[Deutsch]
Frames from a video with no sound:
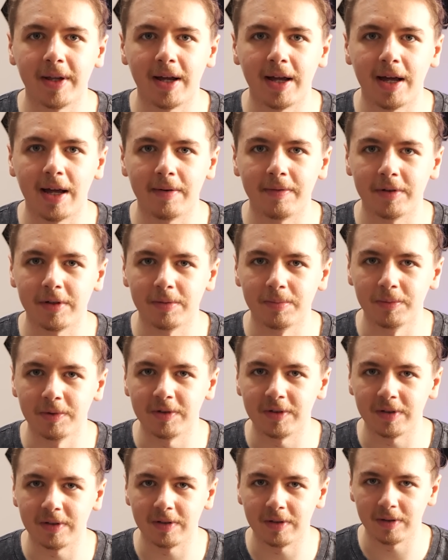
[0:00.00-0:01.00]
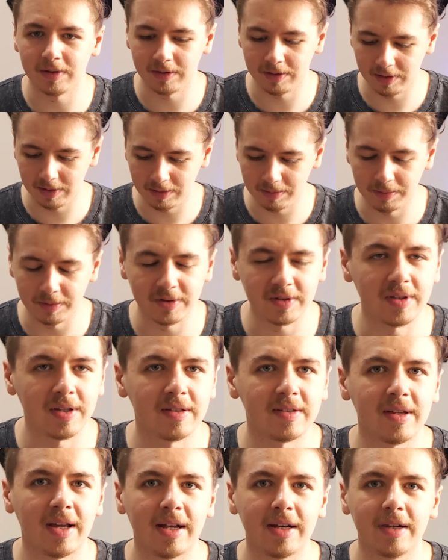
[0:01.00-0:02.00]
da, aber ich muss, ich musste
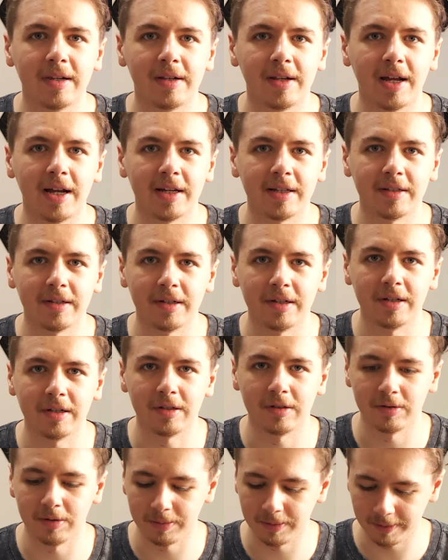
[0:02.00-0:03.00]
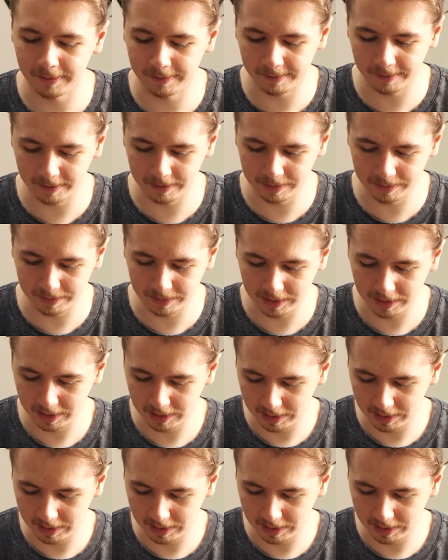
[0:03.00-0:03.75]
jetzt alle nachträglich nochmal filmen.